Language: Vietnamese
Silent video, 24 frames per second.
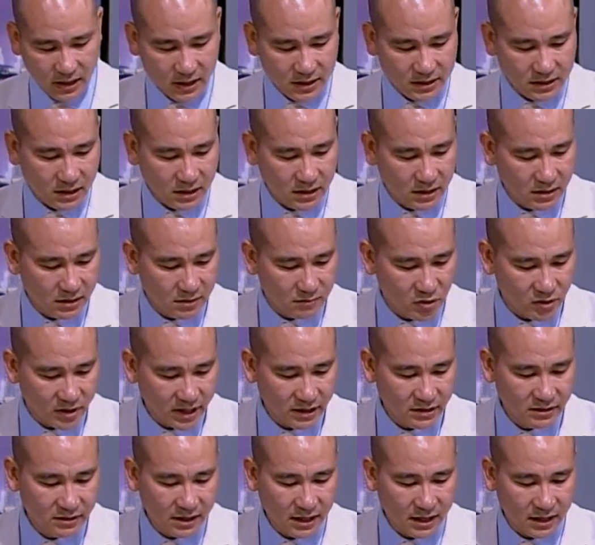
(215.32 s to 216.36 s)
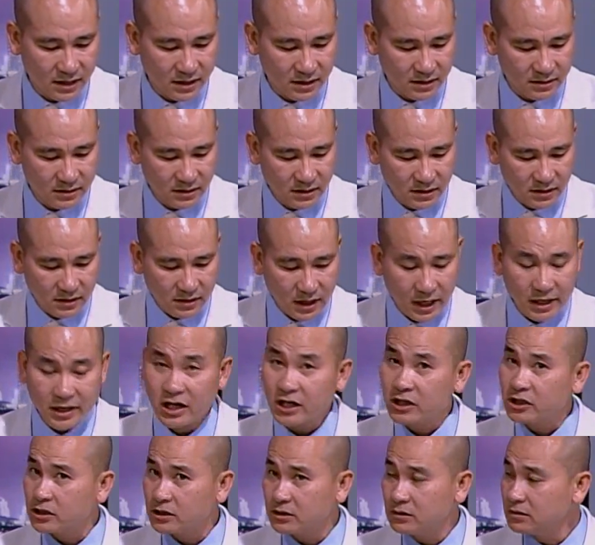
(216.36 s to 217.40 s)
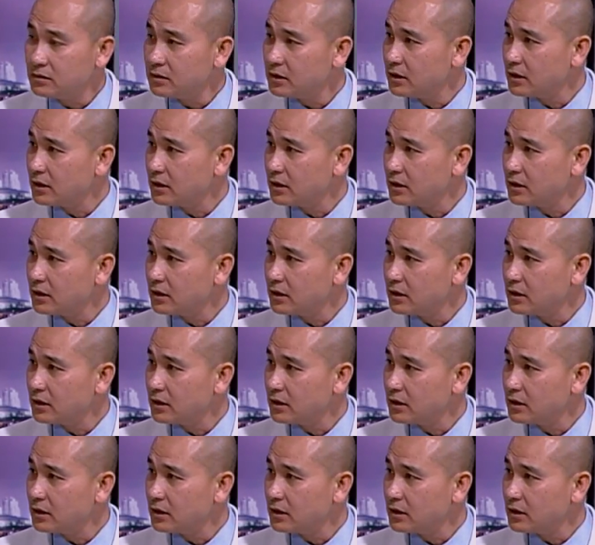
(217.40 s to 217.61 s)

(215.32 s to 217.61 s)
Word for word: À, một cái nữa là addiction,